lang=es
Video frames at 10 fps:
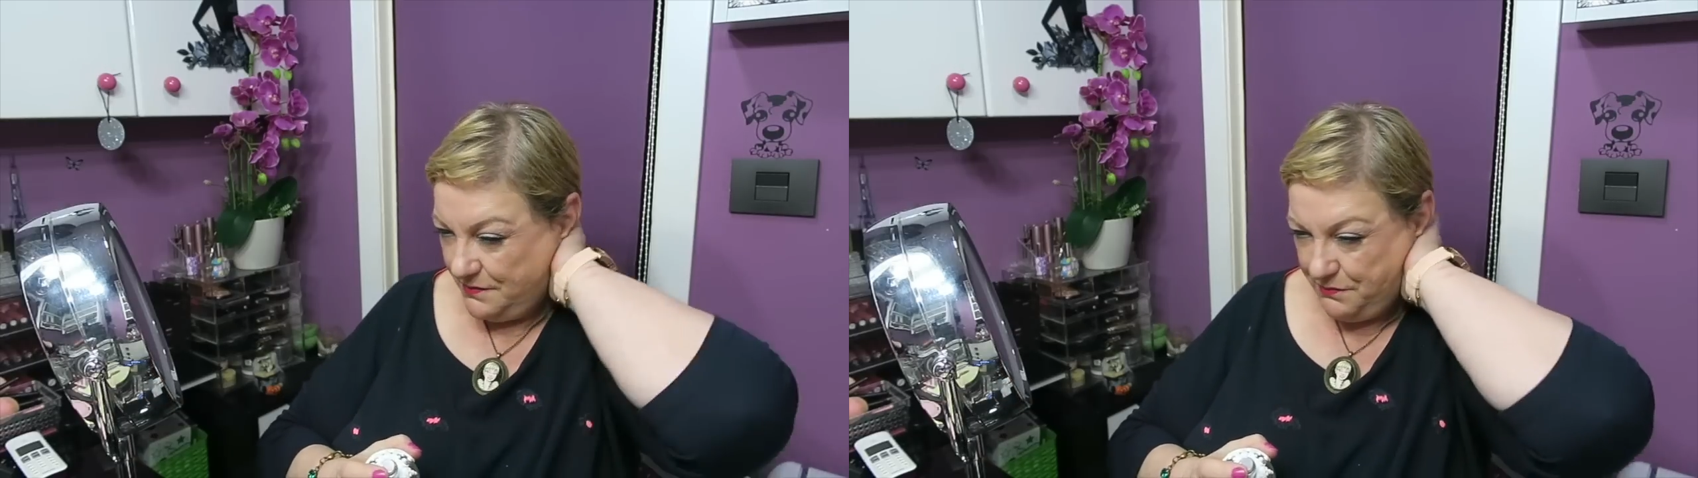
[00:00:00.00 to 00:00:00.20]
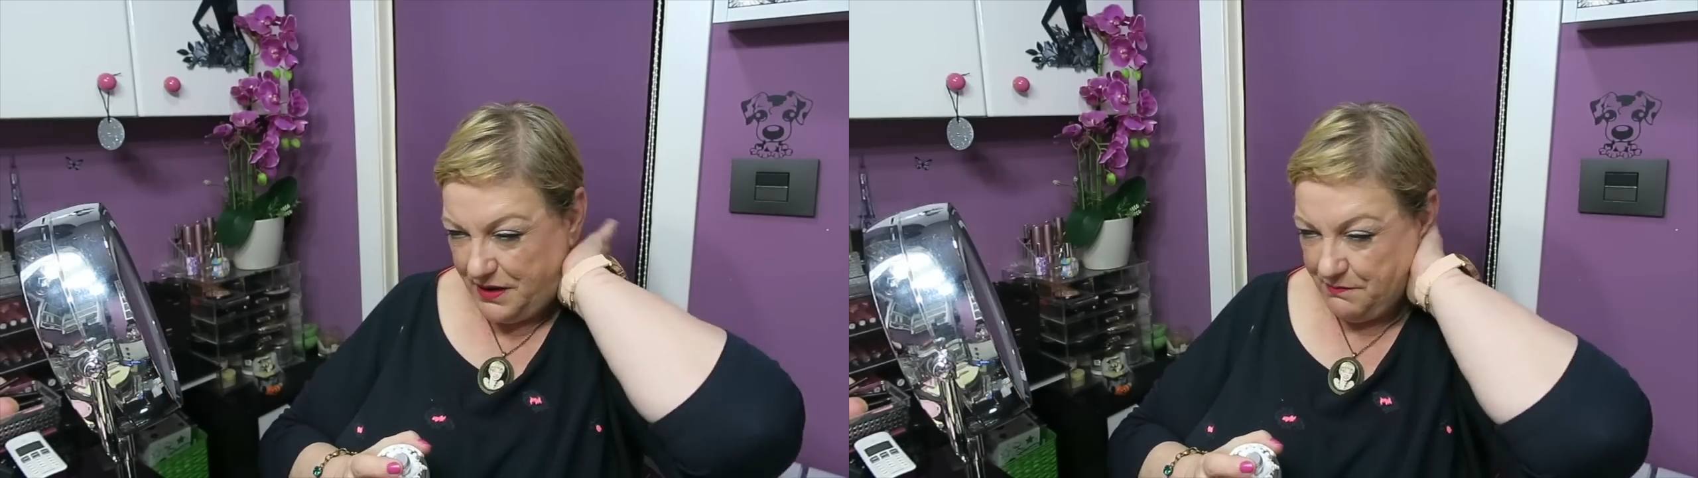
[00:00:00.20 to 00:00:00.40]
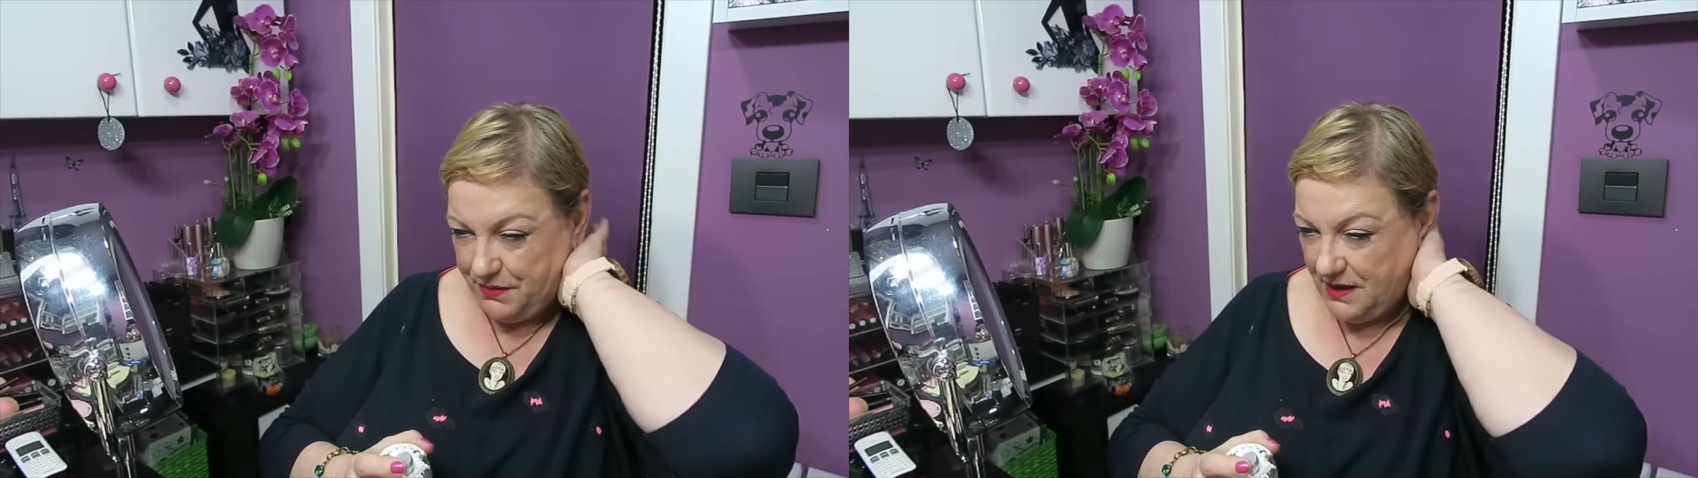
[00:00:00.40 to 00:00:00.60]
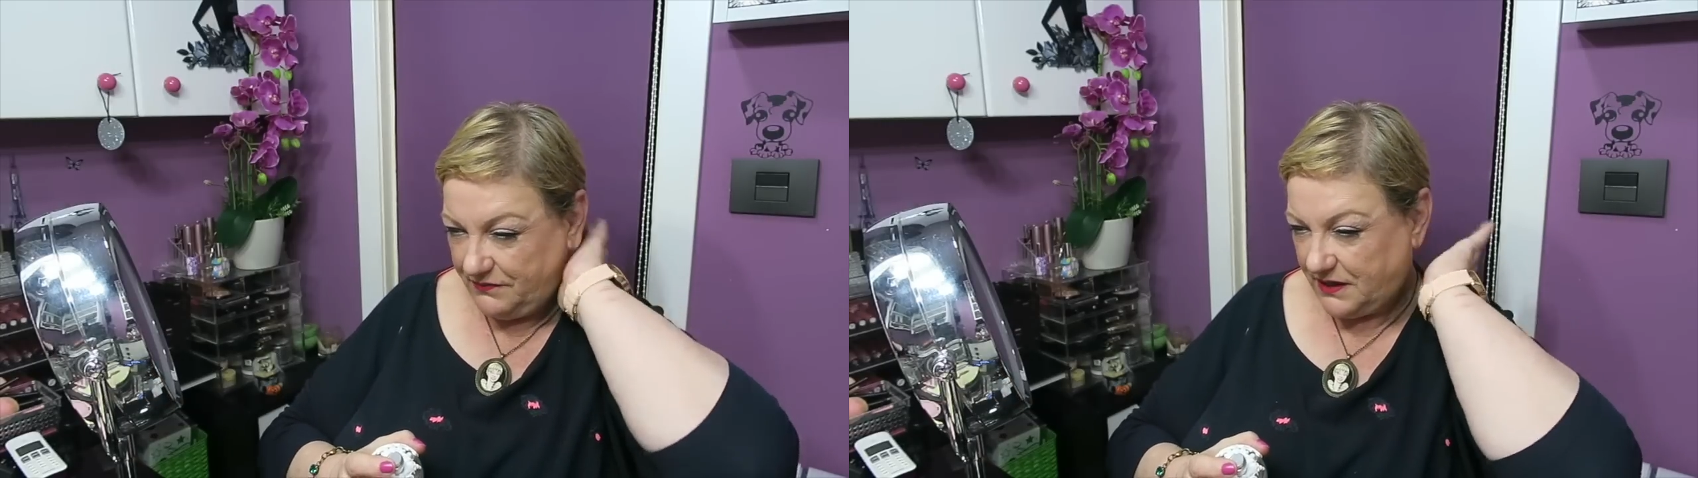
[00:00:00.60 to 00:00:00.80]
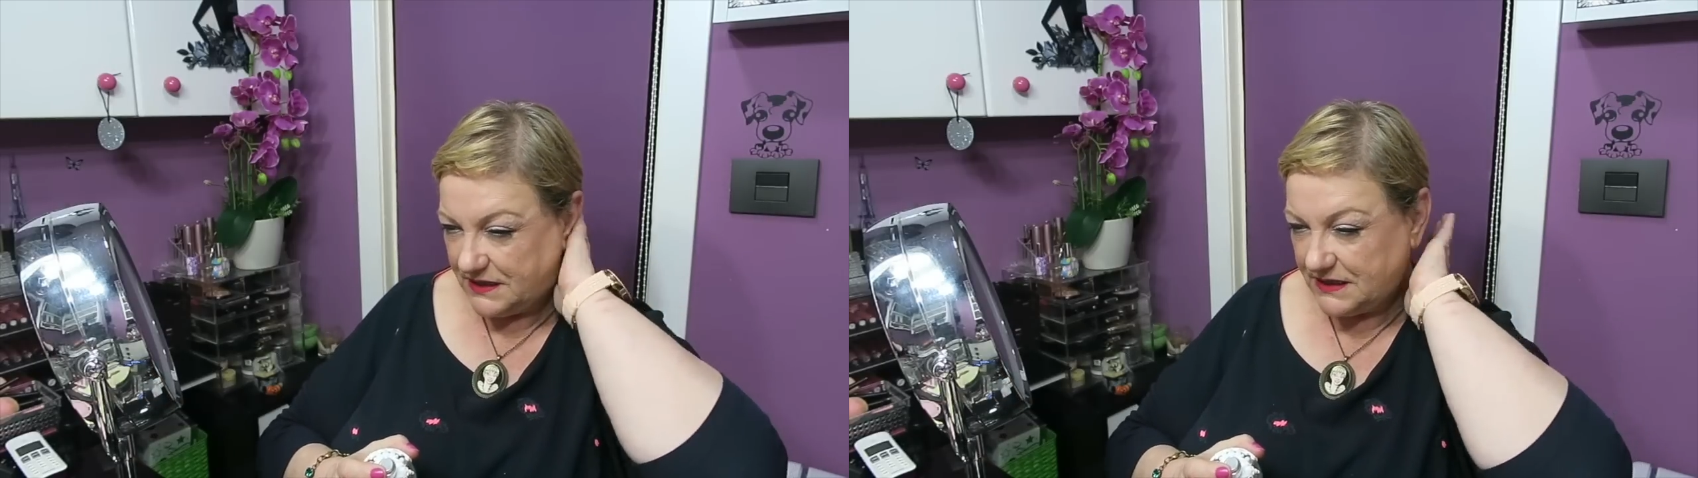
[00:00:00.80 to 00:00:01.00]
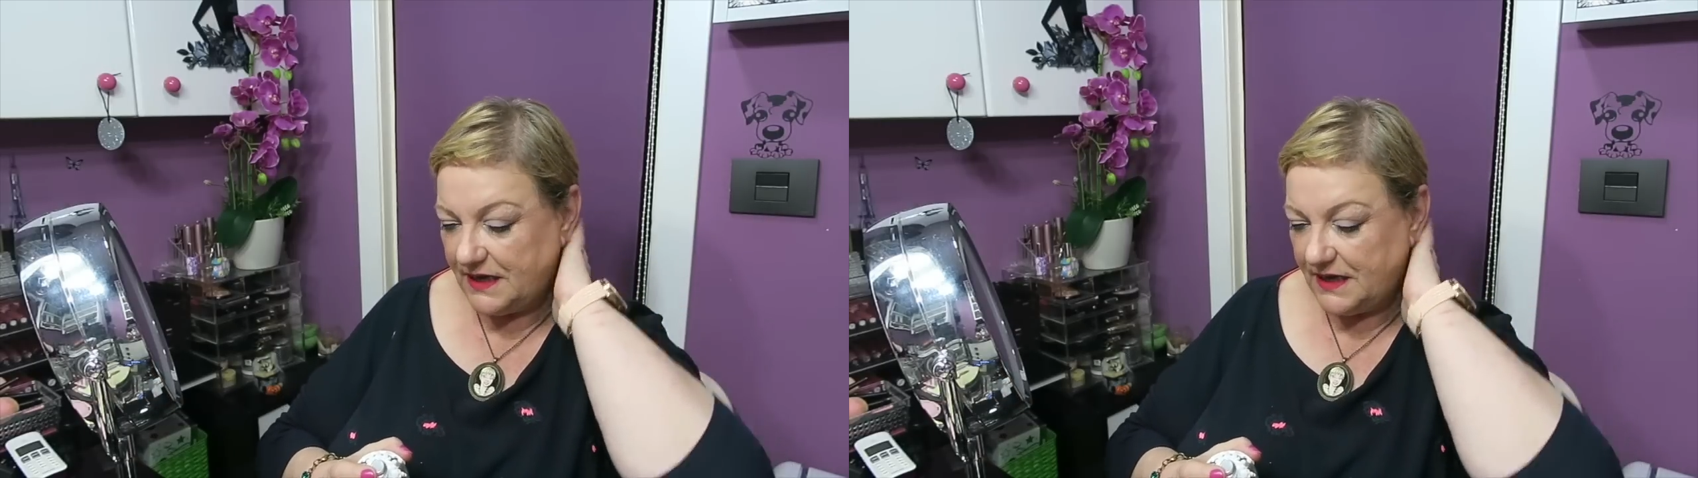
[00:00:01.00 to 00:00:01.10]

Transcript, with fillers: bien, bien tres